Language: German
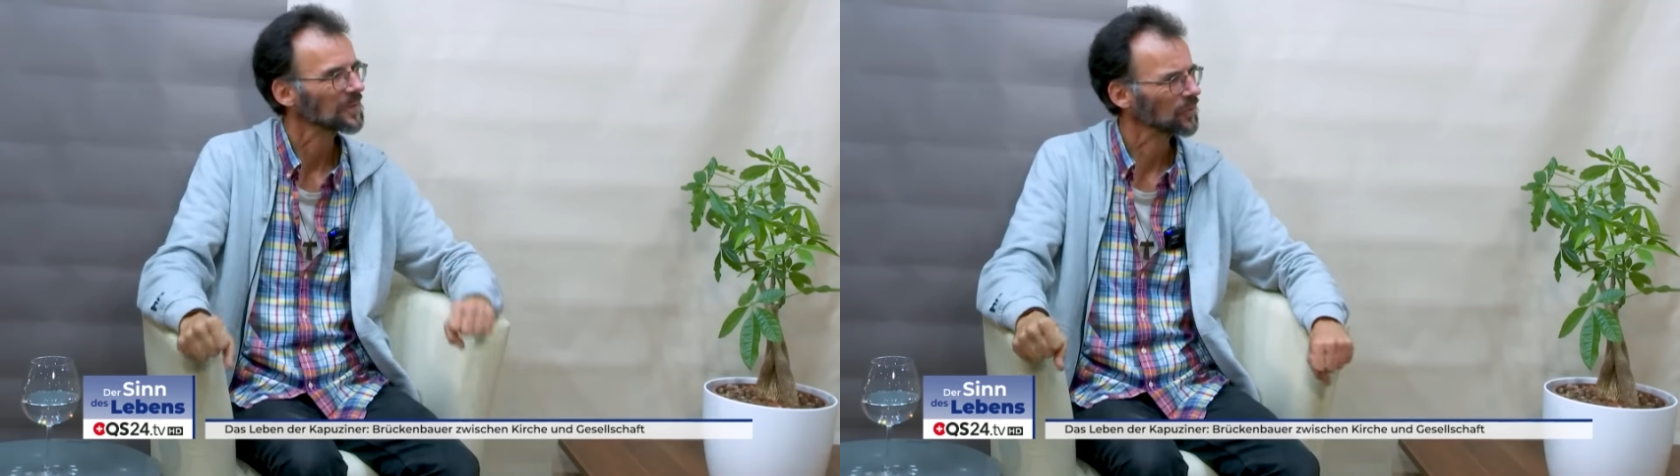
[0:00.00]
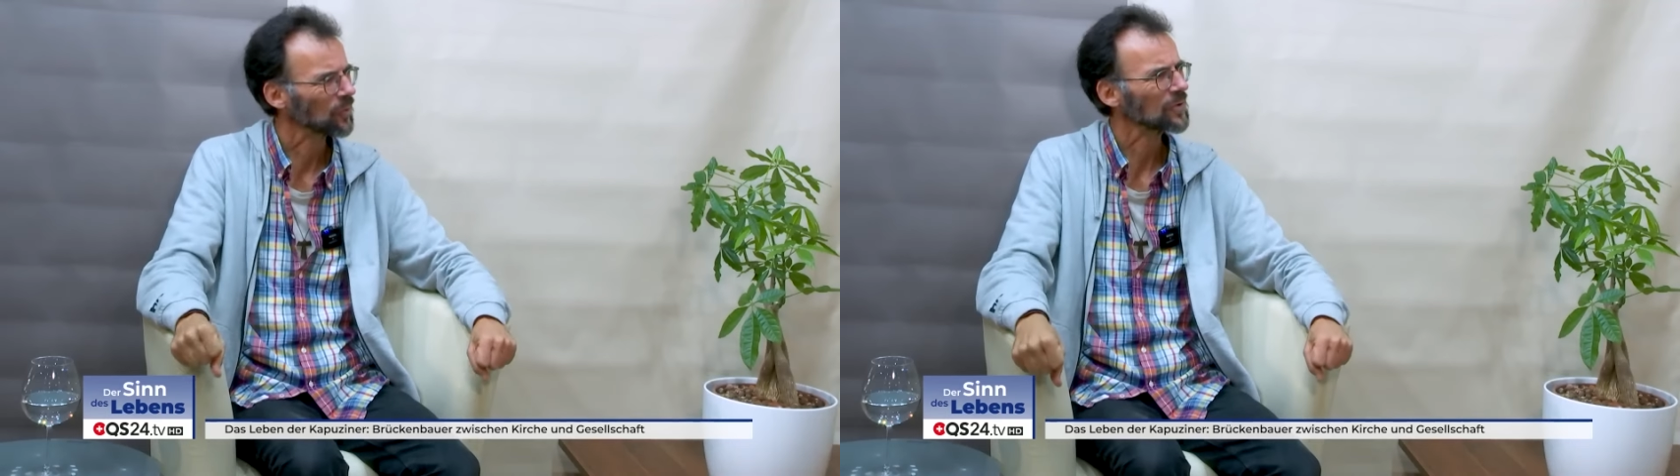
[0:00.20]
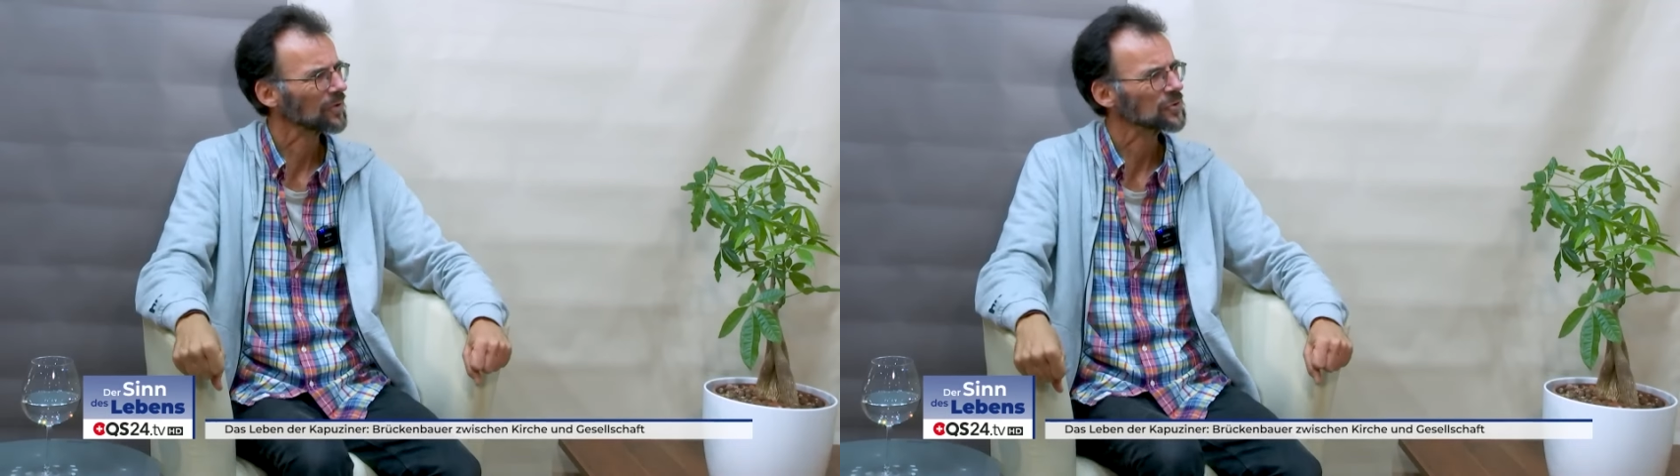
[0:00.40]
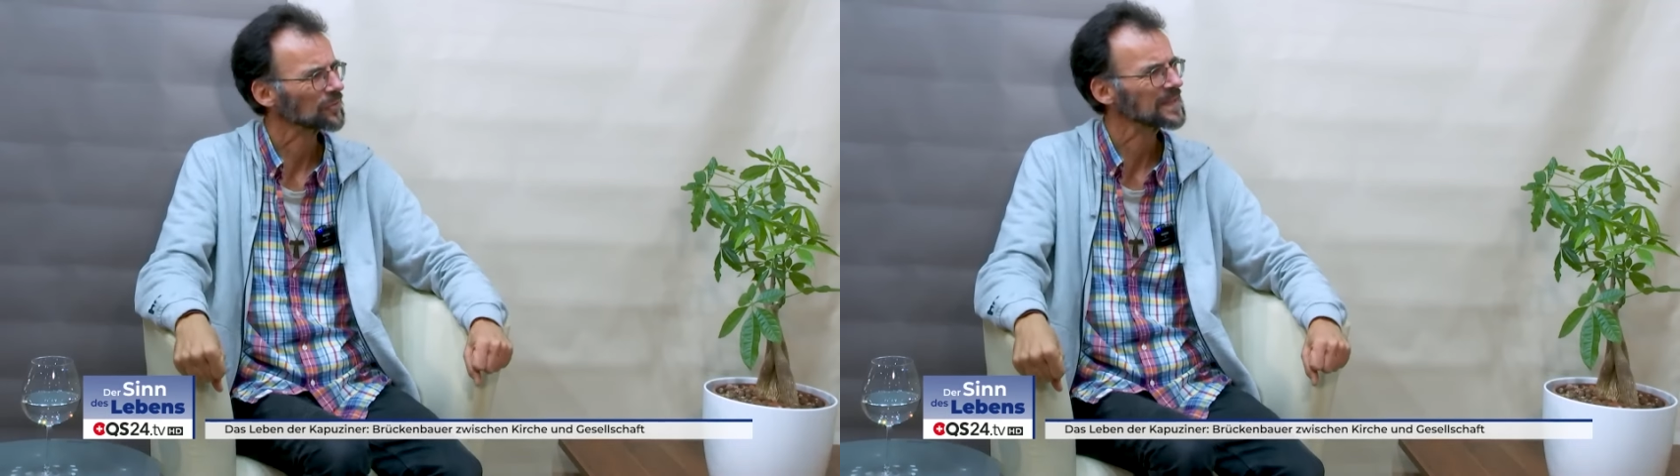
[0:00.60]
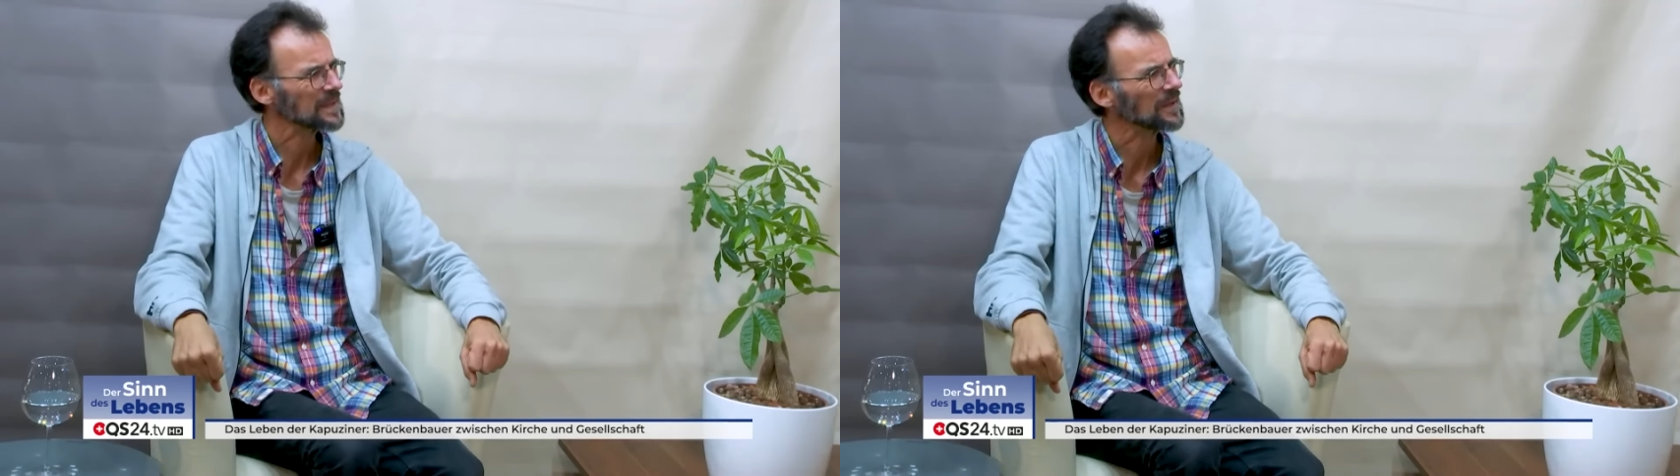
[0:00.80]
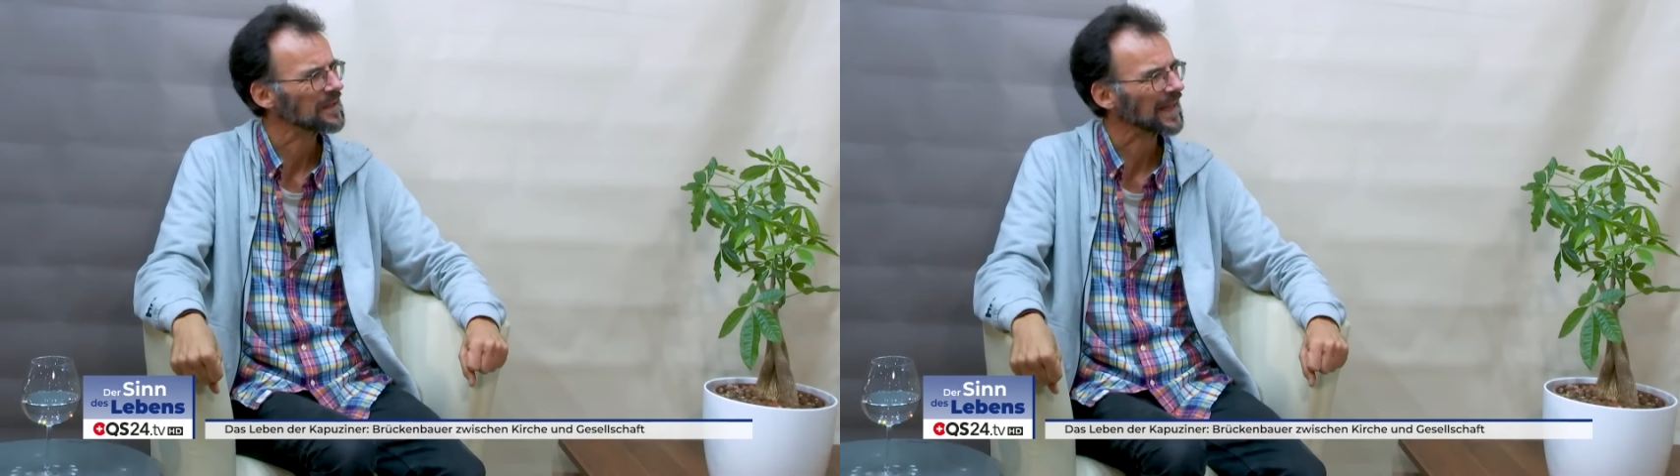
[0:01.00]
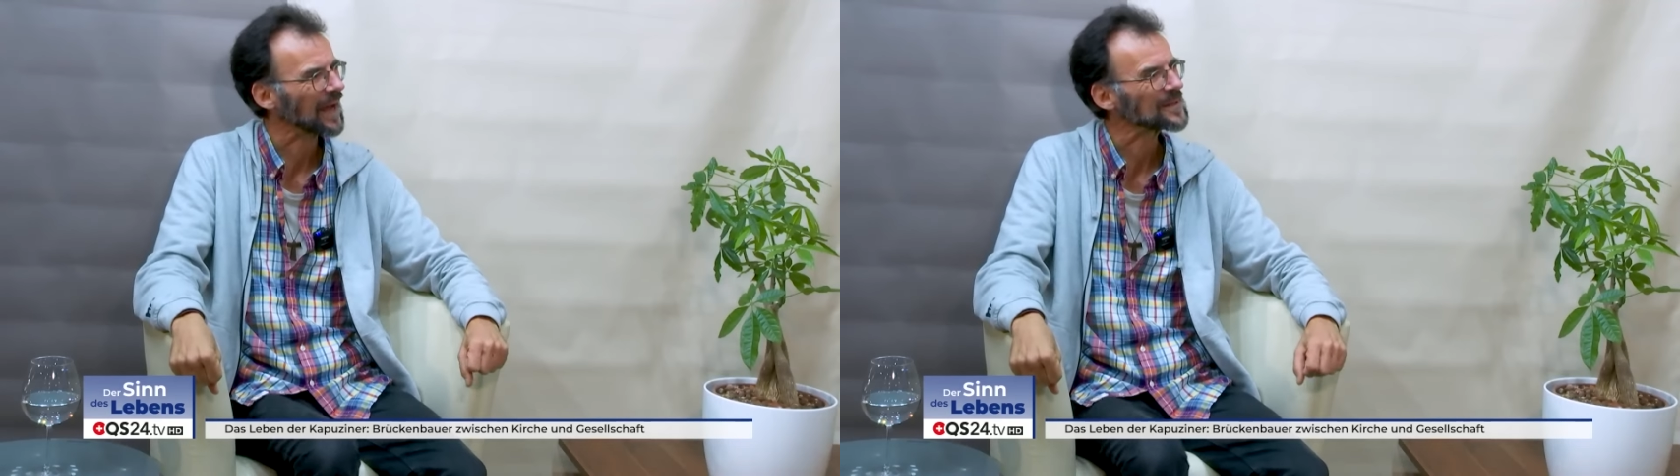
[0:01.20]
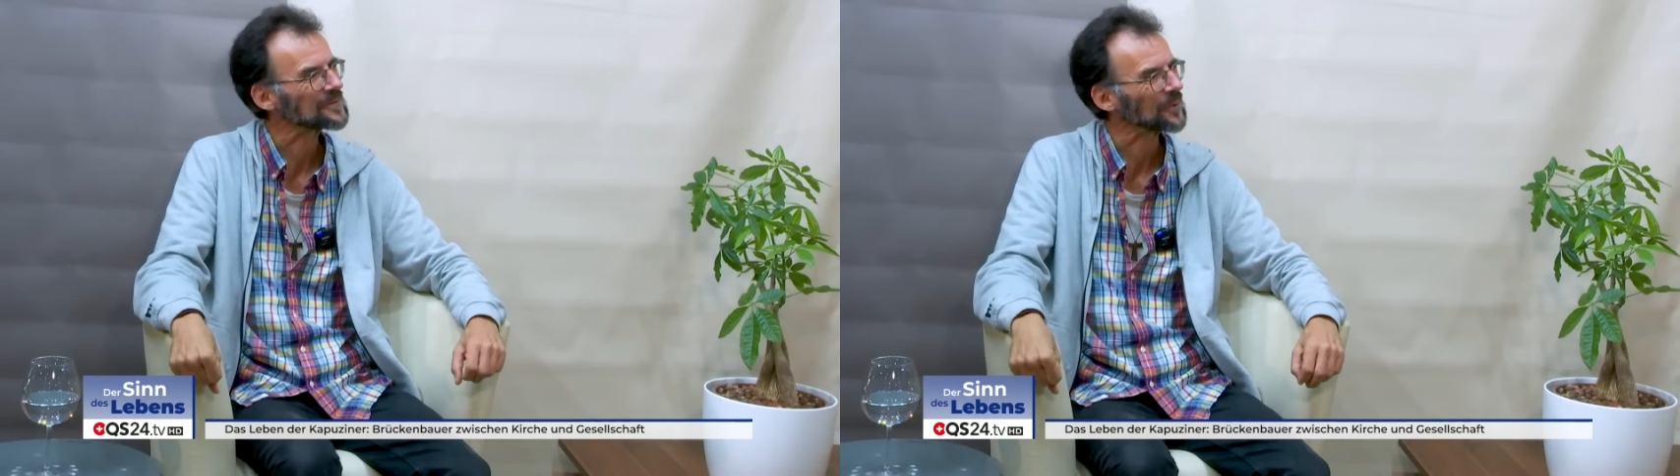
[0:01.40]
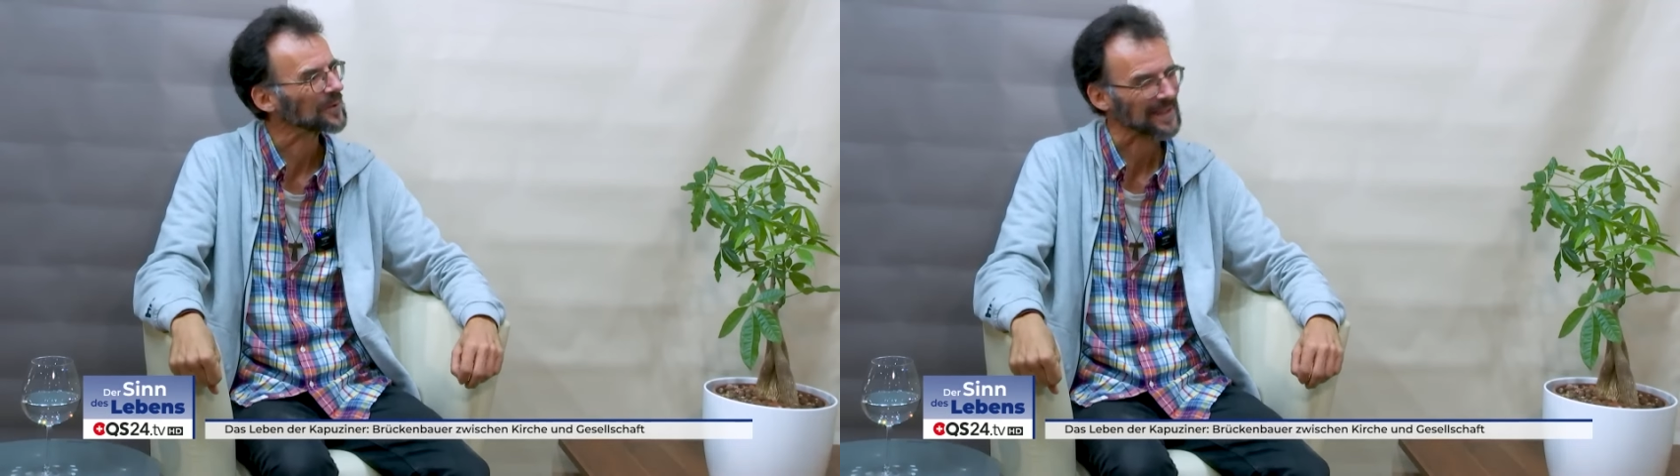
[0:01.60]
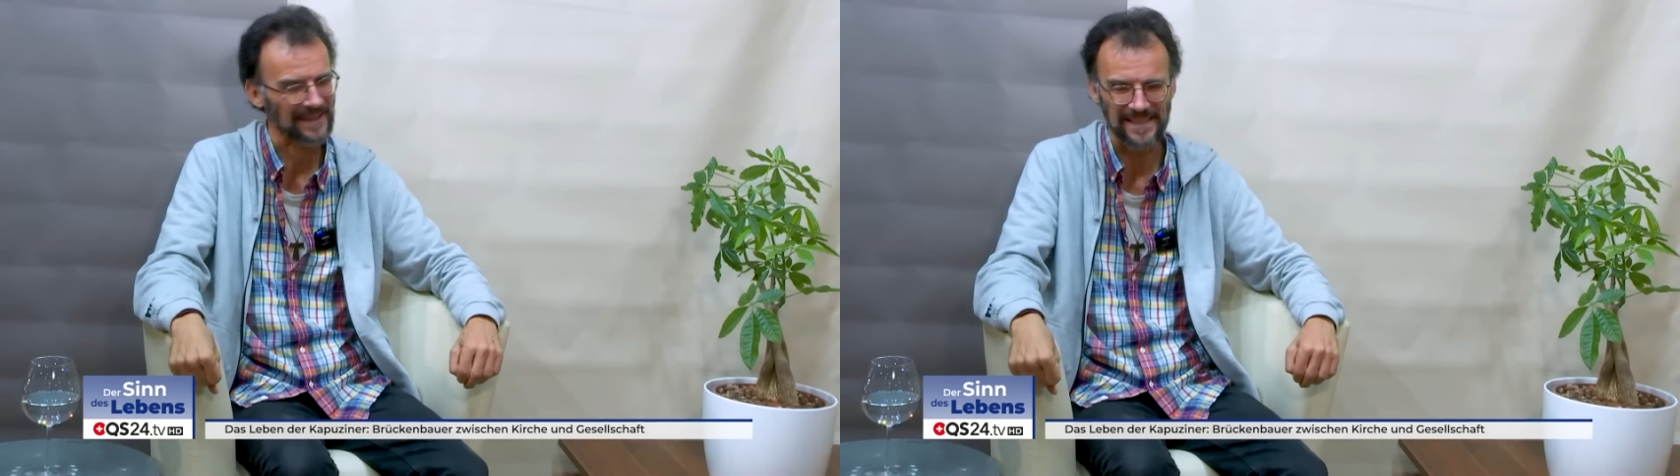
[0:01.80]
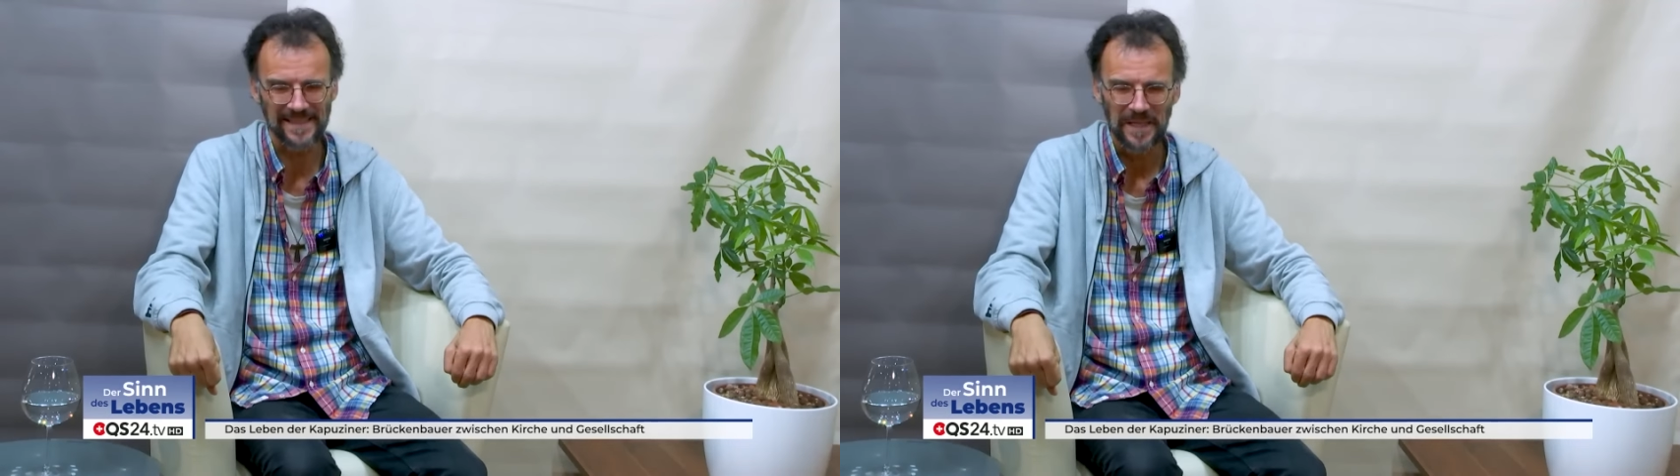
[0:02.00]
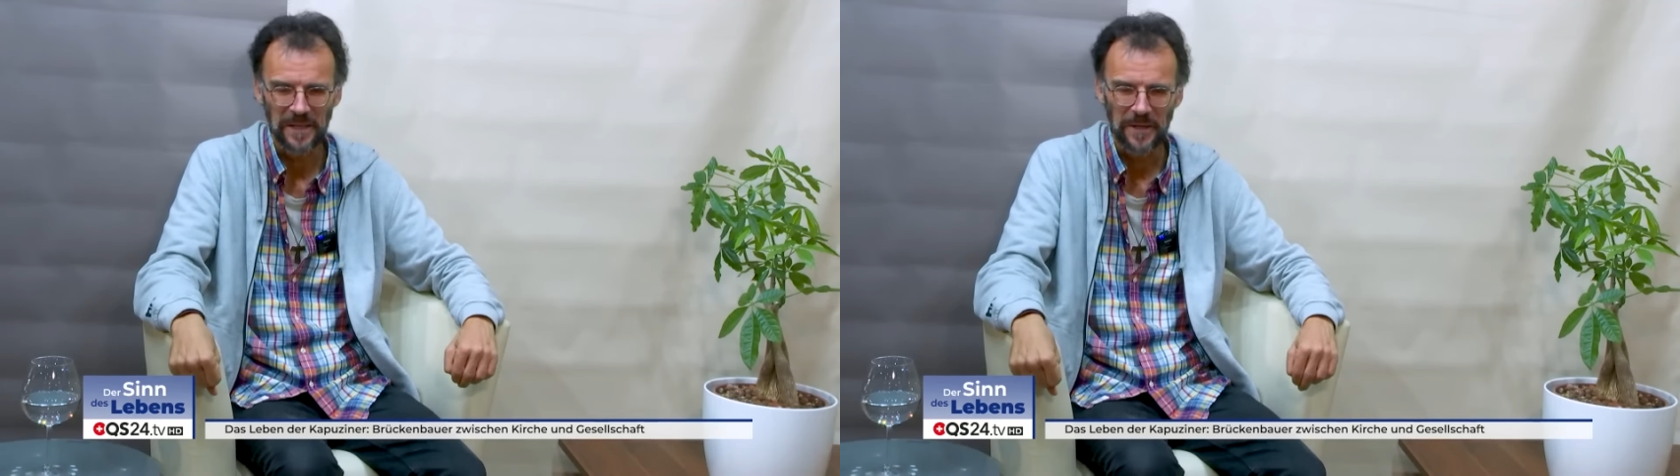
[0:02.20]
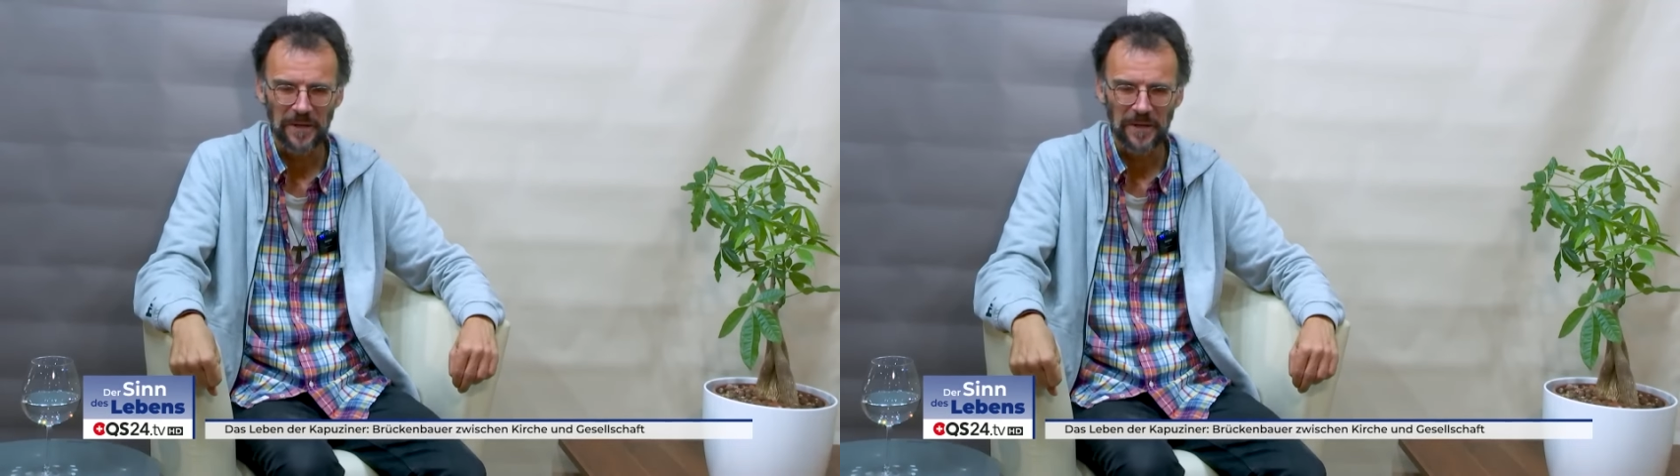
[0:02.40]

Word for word: doch schon ziemlich herausfordernd ist,